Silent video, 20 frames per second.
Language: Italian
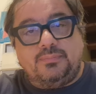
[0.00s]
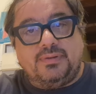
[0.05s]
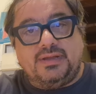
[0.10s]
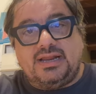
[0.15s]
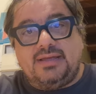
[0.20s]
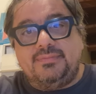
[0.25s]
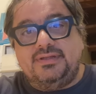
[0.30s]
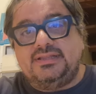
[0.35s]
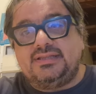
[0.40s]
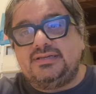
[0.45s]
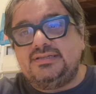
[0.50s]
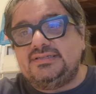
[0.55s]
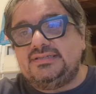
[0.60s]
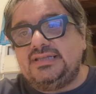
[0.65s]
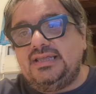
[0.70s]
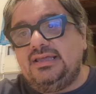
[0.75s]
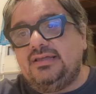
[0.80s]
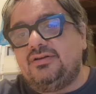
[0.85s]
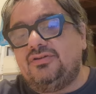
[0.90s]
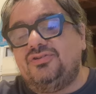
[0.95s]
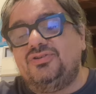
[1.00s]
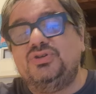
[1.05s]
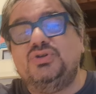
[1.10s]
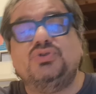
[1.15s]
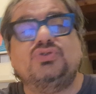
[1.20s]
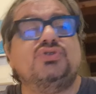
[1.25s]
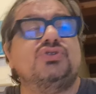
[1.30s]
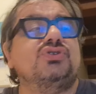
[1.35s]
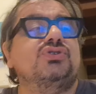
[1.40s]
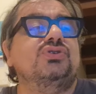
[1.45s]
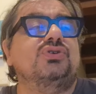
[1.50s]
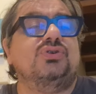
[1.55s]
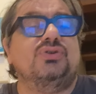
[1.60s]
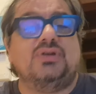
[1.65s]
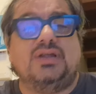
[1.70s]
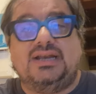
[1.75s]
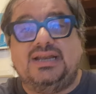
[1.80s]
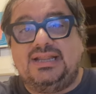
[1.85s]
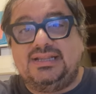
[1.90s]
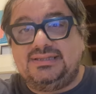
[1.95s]
i parametri zero non
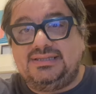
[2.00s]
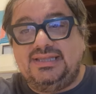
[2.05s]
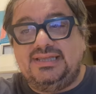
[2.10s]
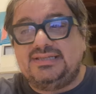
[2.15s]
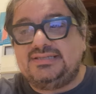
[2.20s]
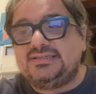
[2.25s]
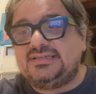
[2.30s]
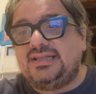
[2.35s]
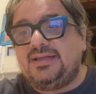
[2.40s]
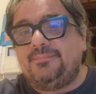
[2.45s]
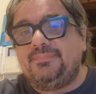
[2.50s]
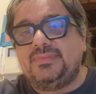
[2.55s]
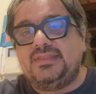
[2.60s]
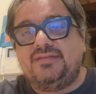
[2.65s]
sono all'altezza